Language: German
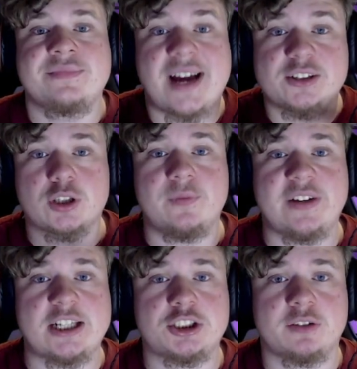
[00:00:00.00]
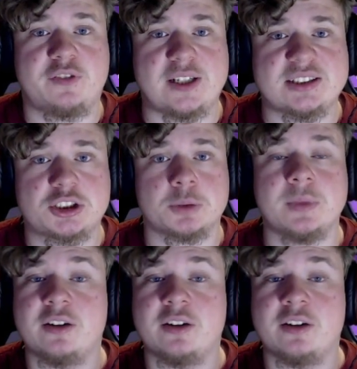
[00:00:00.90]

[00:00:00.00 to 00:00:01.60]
Dann kommen wir jetzt schon fast zum